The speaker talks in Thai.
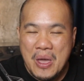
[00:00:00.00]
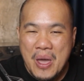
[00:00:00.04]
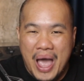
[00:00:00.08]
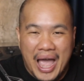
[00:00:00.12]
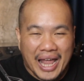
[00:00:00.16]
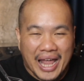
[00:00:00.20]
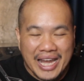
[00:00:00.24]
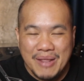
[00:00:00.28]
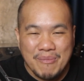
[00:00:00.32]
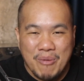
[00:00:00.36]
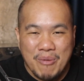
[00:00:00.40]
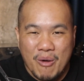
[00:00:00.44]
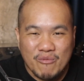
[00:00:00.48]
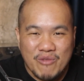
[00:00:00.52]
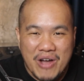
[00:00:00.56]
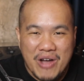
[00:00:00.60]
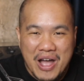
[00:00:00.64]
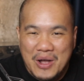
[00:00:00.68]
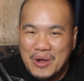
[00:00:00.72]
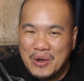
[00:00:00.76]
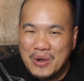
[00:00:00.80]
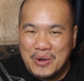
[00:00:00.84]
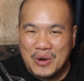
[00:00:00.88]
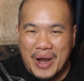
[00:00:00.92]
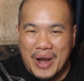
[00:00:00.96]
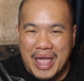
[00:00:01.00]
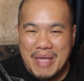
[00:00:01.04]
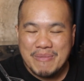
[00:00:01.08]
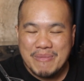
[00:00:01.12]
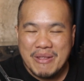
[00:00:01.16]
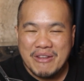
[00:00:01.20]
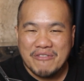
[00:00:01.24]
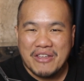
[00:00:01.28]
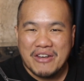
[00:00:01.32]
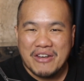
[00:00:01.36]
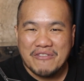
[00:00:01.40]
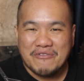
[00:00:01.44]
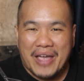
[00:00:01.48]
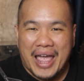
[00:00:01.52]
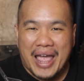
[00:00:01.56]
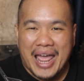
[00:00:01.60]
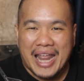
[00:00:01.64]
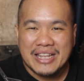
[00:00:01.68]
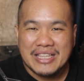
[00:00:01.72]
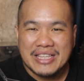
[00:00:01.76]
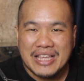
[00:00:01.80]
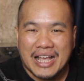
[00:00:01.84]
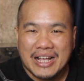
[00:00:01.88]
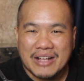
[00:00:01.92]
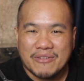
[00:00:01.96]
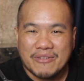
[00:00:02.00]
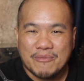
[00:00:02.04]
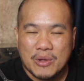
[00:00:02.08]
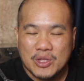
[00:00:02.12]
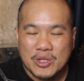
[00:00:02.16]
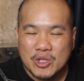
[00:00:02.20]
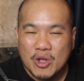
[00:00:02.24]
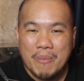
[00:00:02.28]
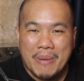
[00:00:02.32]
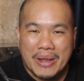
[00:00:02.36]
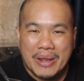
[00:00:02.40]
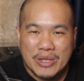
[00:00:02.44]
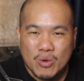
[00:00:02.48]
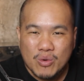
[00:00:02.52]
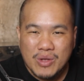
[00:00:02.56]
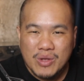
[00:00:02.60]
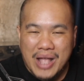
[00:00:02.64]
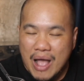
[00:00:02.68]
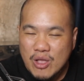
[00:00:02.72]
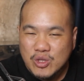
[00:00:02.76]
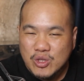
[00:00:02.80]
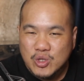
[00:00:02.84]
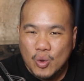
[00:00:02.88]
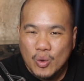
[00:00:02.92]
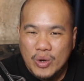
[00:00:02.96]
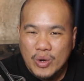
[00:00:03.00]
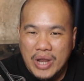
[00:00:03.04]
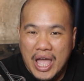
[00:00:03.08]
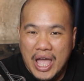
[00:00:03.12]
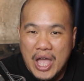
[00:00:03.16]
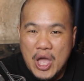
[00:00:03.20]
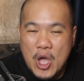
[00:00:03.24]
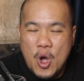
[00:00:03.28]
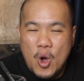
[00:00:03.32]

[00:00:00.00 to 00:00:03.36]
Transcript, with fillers: อันนี้ผมว่าใครเป็นแฟนๆจาก Mortal Kombat ยุค เก้าสิบ เนี่ย